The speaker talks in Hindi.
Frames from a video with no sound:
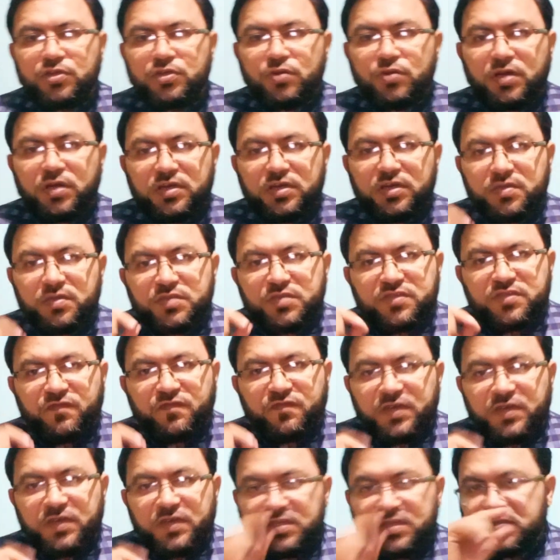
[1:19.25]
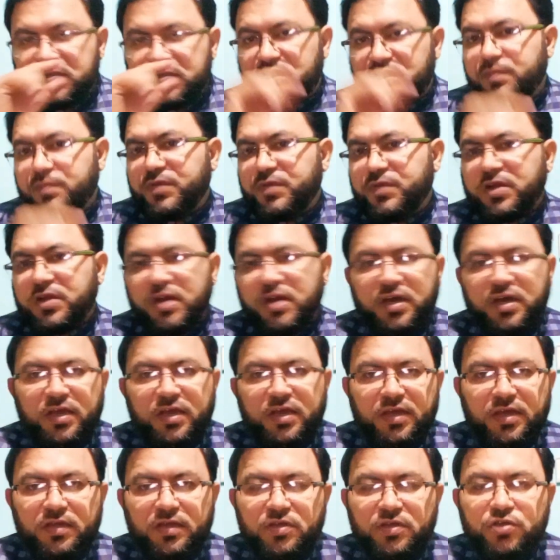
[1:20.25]
तो अर्टिमिस वन इस टाइम पर कहाँ
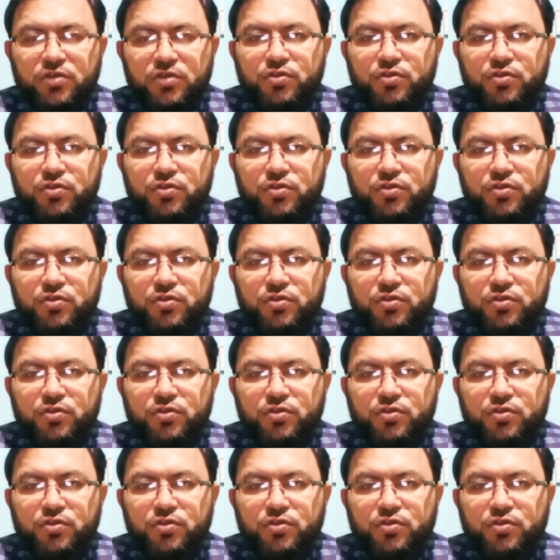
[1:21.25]
है